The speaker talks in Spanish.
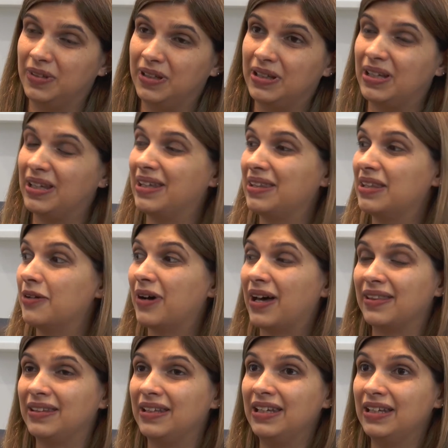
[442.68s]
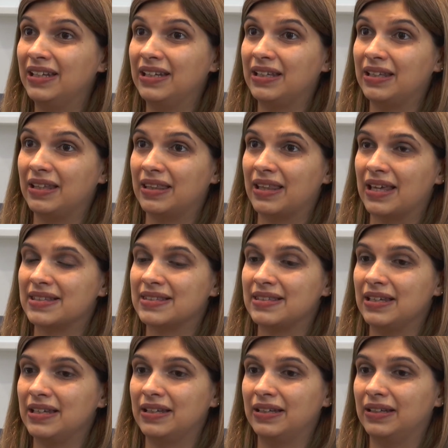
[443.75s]
y debatir y
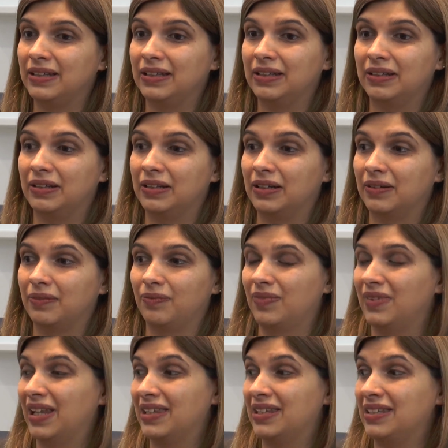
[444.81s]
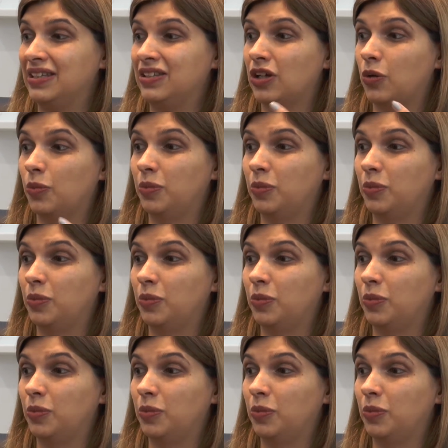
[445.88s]
decir las distintas